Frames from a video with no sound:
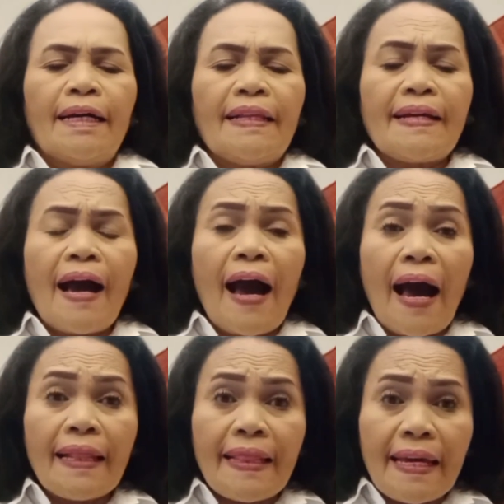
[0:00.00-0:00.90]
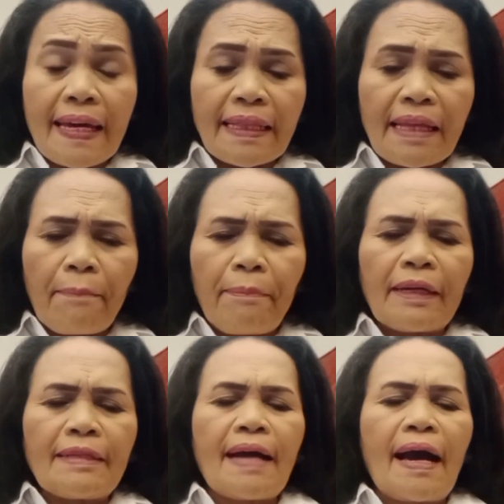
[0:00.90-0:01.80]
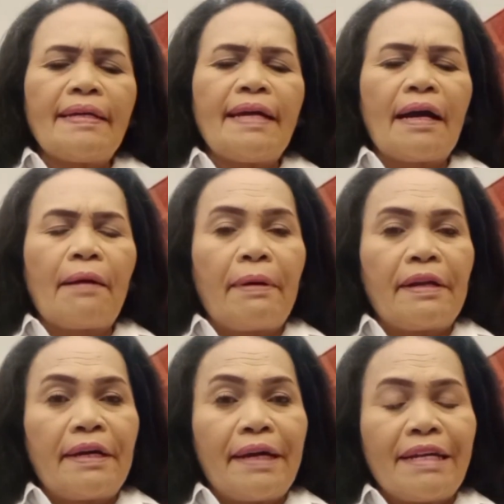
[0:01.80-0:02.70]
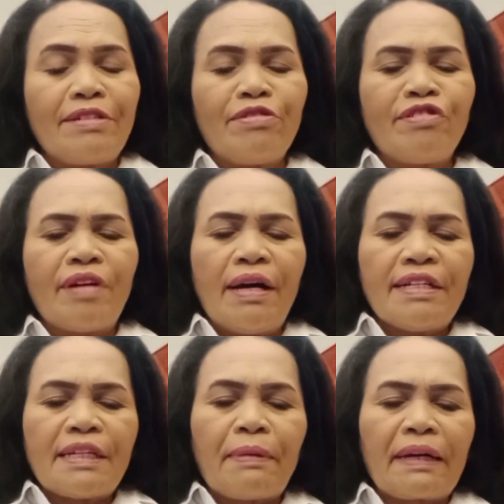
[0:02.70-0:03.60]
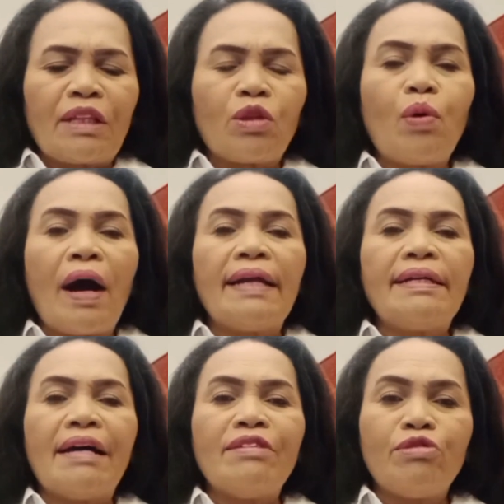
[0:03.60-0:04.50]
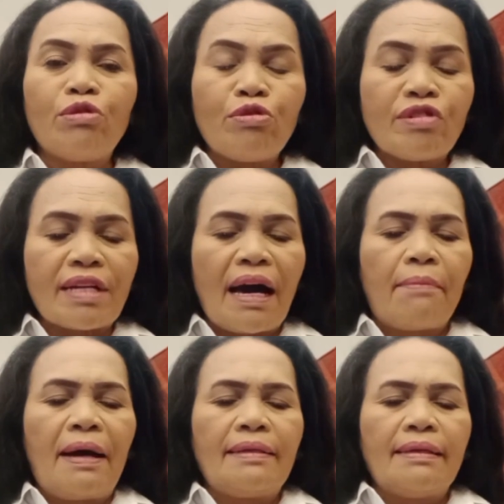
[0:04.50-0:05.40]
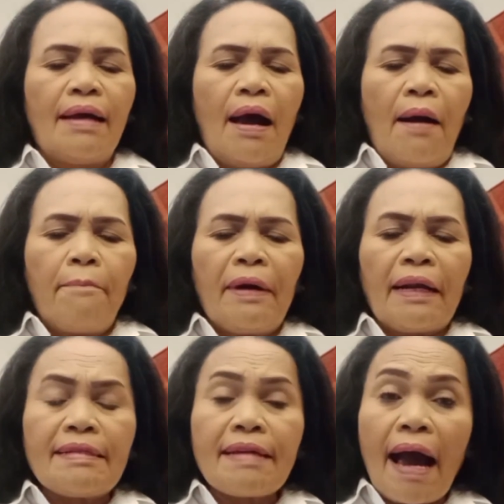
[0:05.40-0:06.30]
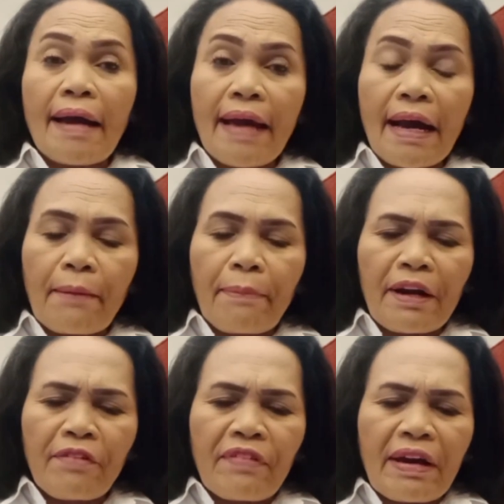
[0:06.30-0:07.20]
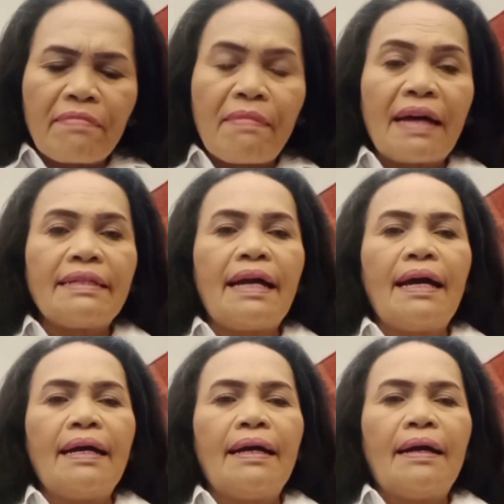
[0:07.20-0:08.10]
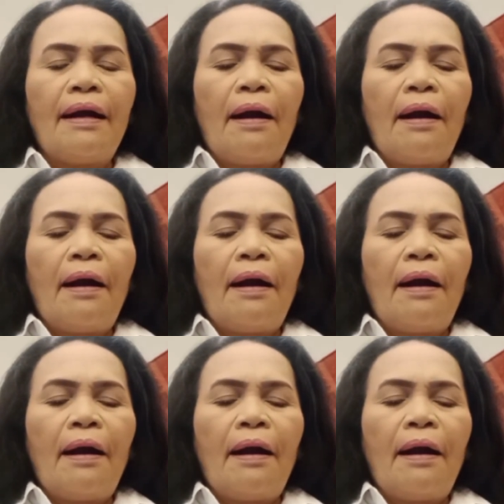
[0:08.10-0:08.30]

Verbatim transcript: Ketika hati kita percaya kepada Yesus sebagai Tuhan dan Juru Selamat, percaya kepada firman-Nya